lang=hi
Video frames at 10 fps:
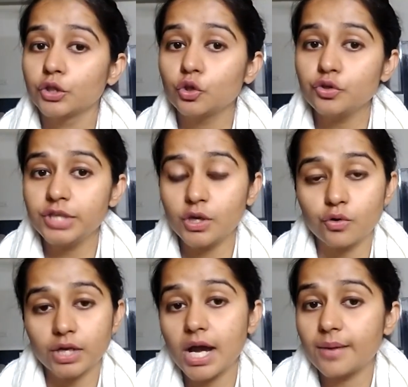तो ये हो
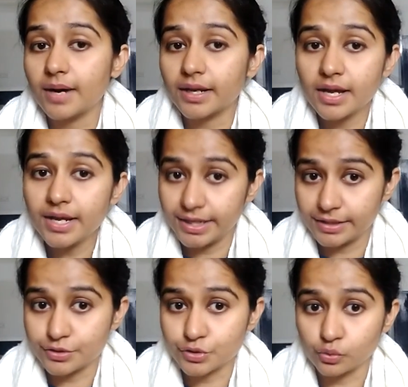गया हमारा
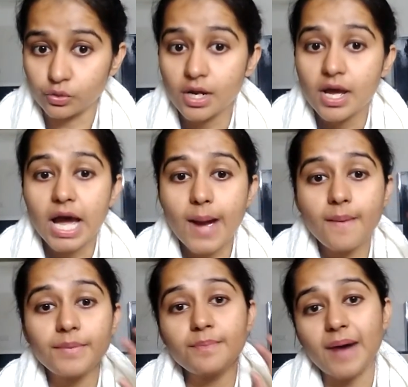हिडन सूल अब
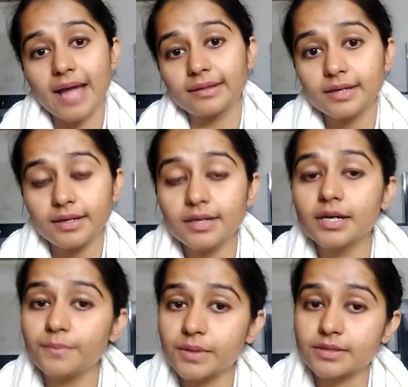हमने बात करी
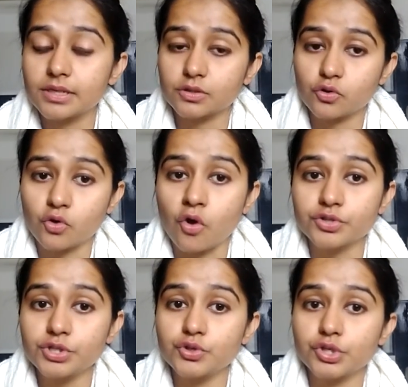अगर
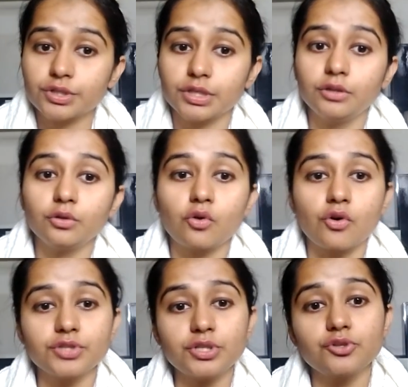कॉन्स्टिट्यूशन की तो
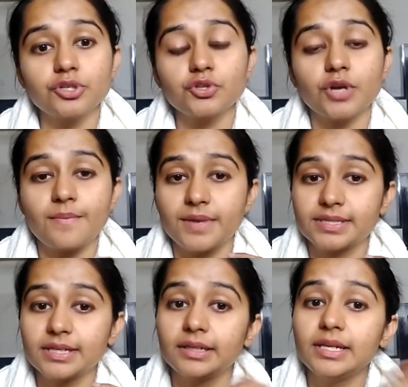कॉन्स्टिट्यूशन जो है
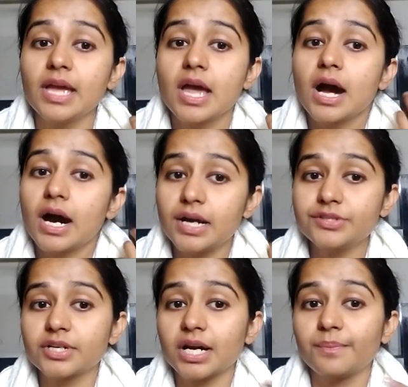बेसिकली हर
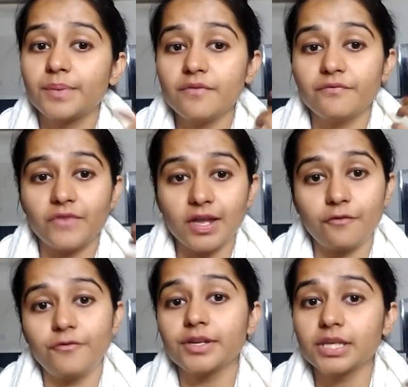जगह पे
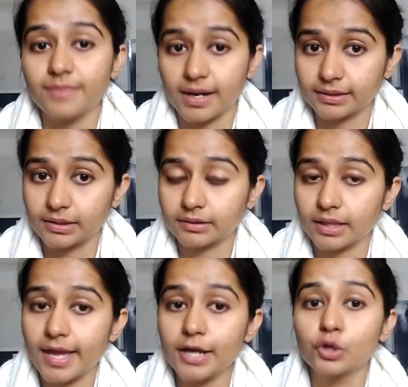वेलफेयर की बात
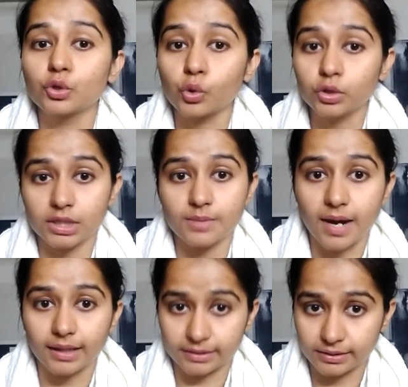करता है ग्रोथ की
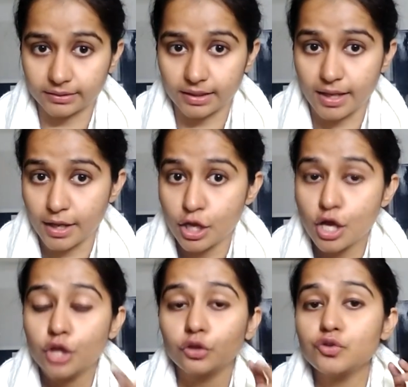बात करता है
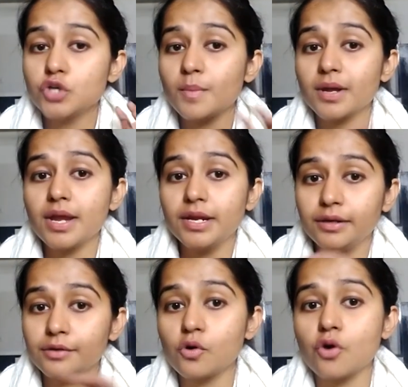तो जो हमारा
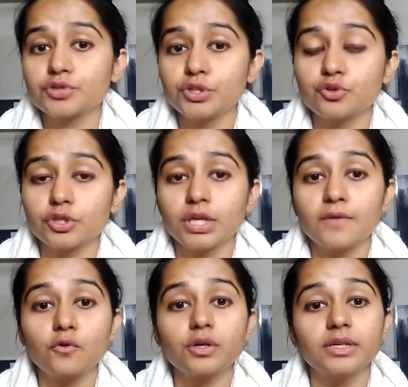इंडियन कॉन्स्टिट्यूशन है
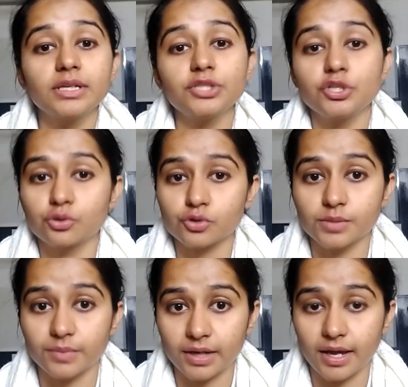वो किन चीज़ों
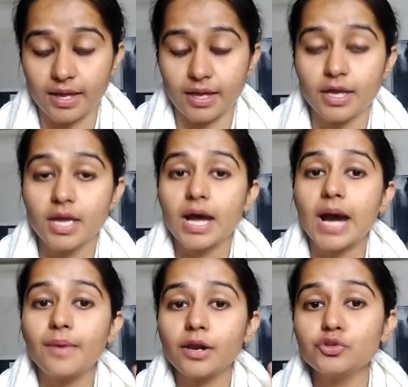से बना है
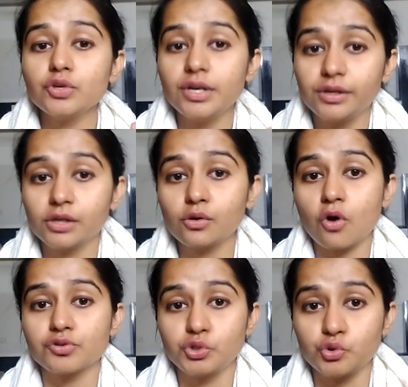हमारा जो इंडियन
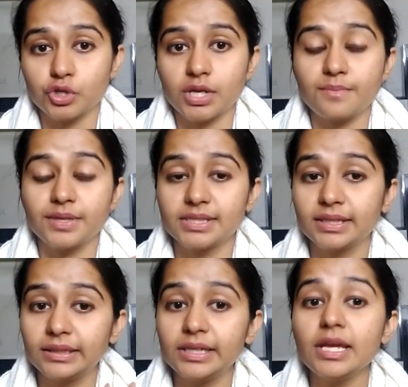कॉन्स्टिट्यूशन है
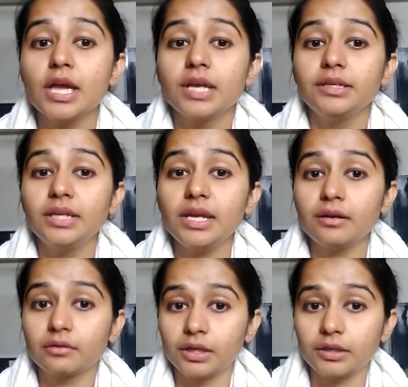बेसिकली ये
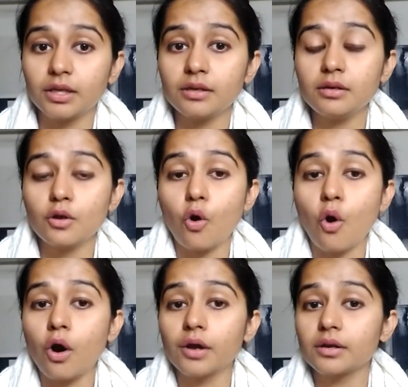रिटर्न
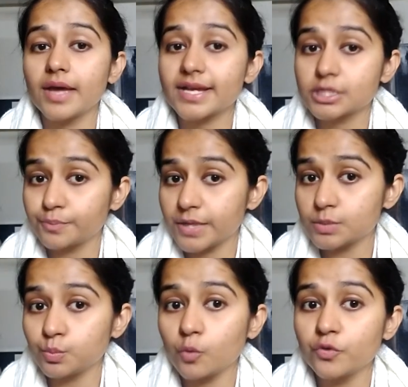और
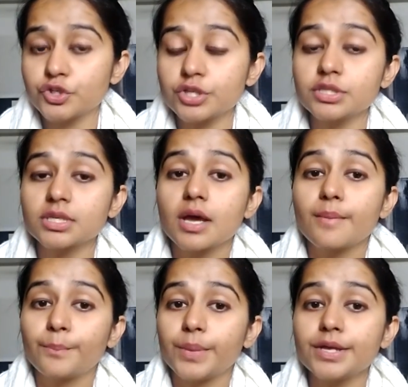एक्सप्रेस प्रोविजंस
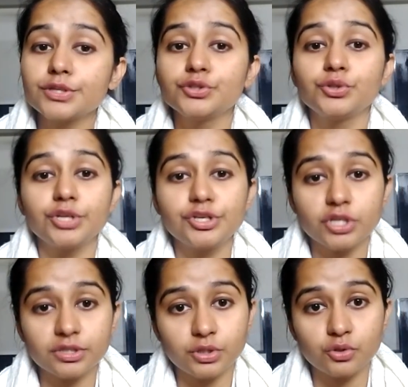प्लस
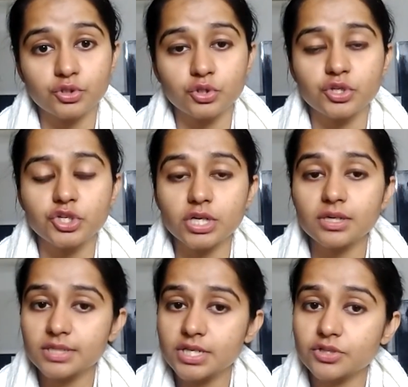जुडिशियल
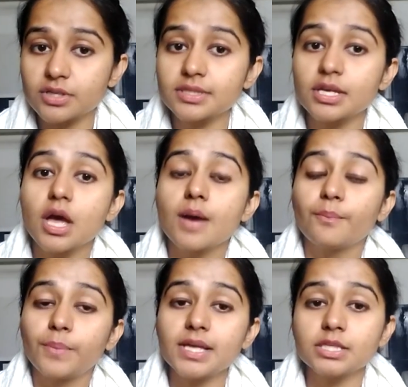डिसीजंस
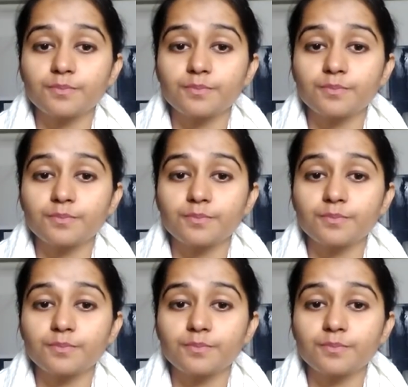प्लस